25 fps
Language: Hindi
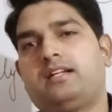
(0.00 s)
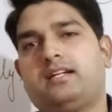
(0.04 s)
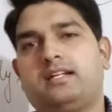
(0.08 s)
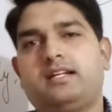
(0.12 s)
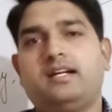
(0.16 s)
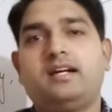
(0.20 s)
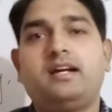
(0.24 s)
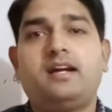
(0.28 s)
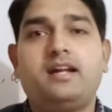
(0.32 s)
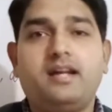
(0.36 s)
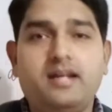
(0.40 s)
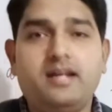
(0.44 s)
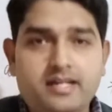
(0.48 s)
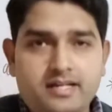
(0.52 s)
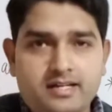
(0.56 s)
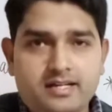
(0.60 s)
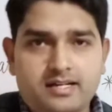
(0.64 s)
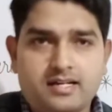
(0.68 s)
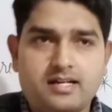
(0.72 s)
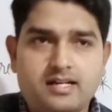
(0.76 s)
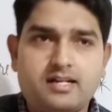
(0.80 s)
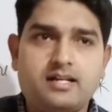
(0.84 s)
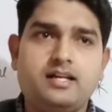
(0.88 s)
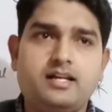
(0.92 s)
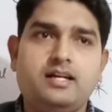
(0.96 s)
कर रहे हैं ड्रिलिंग
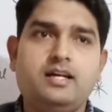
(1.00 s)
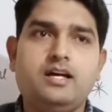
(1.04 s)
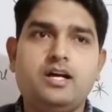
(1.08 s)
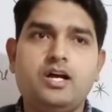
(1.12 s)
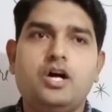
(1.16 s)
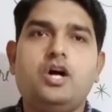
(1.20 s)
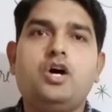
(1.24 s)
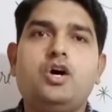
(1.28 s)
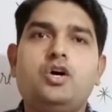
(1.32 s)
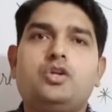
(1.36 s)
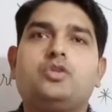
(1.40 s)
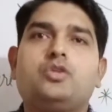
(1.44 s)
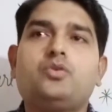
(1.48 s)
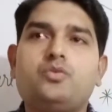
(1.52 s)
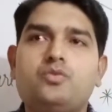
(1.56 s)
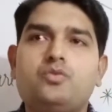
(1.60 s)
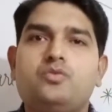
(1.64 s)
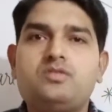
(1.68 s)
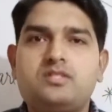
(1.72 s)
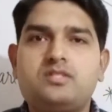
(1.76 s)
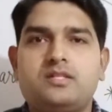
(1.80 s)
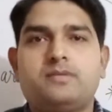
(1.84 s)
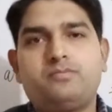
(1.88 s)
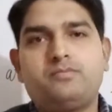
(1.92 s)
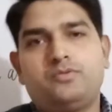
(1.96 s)
कर रहे हैं तो उन
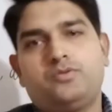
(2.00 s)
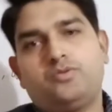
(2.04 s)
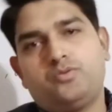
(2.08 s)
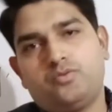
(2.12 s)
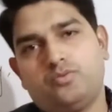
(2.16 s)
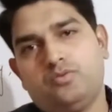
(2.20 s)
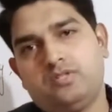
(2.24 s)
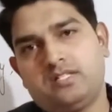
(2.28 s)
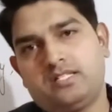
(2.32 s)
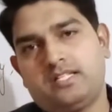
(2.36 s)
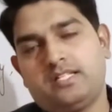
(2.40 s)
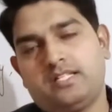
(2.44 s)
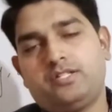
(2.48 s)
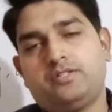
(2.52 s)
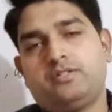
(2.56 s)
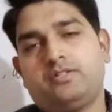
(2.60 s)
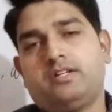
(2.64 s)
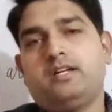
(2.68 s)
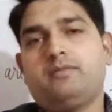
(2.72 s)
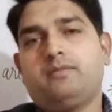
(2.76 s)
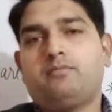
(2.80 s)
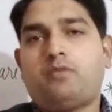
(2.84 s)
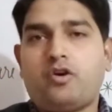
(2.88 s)
सब टूल्स से जो है